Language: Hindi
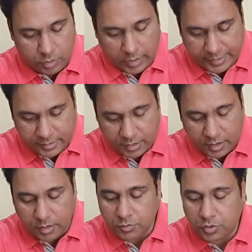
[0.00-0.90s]
ऐसे
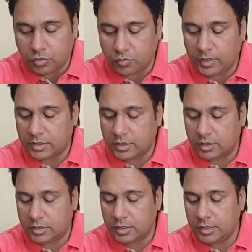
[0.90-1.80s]
काम की शुरुआत
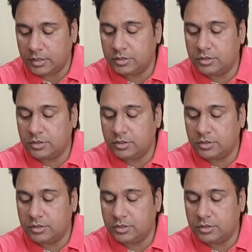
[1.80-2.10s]
करते हैं